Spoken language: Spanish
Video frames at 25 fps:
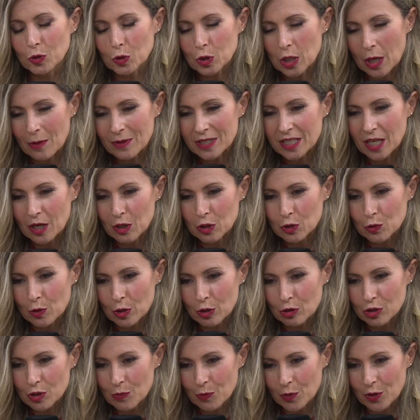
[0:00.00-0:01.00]
Tú sabes que los
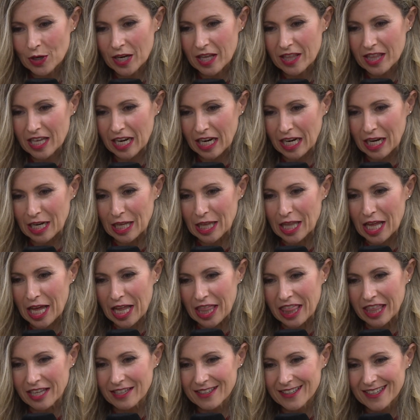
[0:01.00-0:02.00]
sueños se pueden hacer
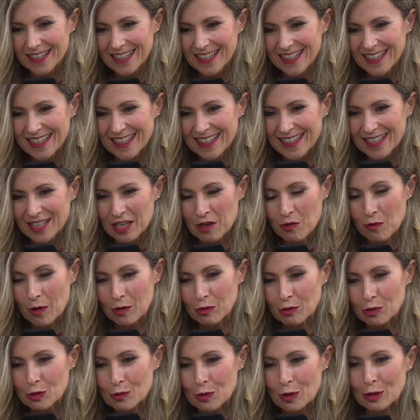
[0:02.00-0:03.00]
realidad, y
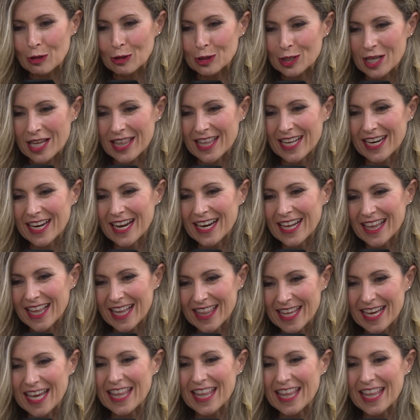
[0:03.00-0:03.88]
cuando un sueño se hace realidad